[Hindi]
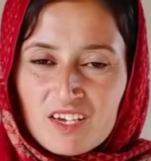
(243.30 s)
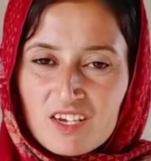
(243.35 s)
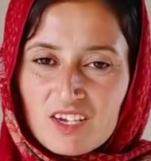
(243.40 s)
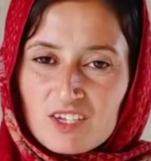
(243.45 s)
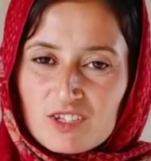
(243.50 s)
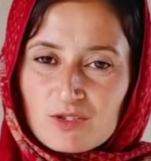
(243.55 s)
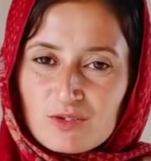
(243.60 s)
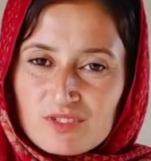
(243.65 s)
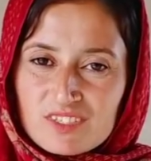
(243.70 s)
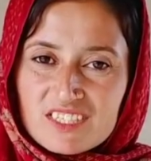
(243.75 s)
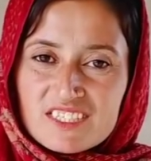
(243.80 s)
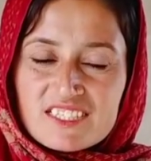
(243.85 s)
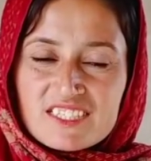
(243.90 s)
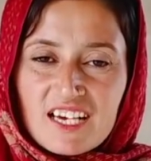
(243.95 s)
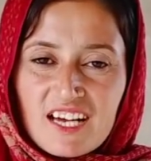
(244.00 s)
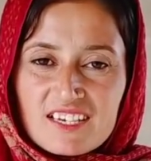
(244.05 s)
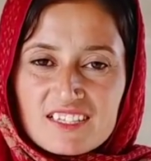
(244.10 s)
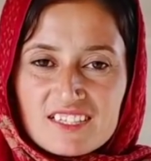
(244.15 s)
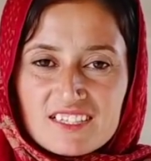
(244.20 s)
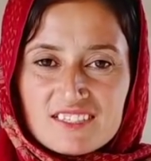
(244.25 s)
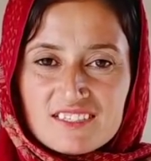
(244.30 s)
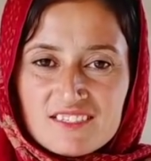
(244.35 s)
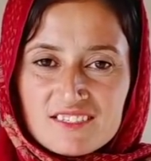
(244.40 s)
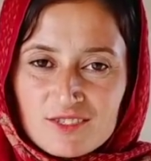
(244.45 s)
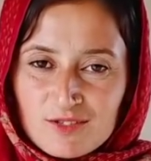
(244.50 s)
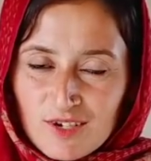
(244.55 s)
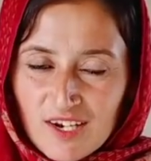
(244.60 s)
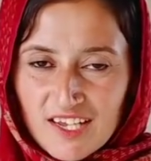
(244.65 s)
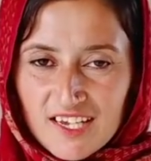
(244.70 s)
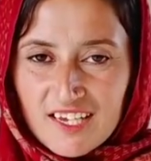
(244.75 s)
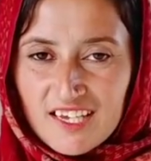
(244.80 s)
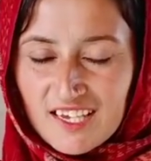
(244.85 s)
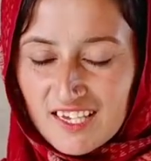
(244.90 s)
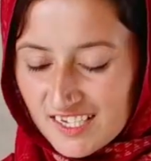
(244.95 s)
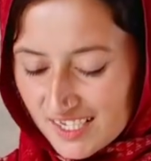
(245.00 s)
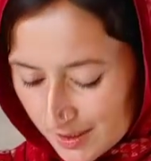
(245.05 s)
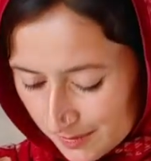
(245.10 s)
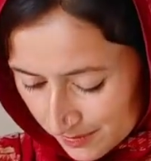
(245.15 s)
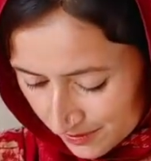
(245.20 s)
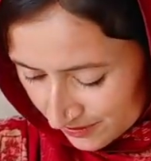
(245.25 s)
तो तीन चार दिन लग गए
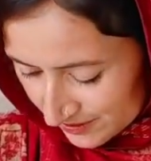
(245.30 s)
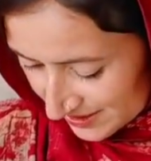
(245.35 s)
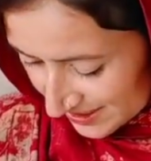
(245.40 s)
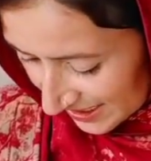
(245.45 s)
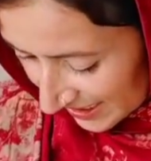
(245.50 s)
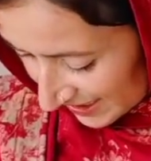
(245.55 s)
हैं कपड़ों की सिलाई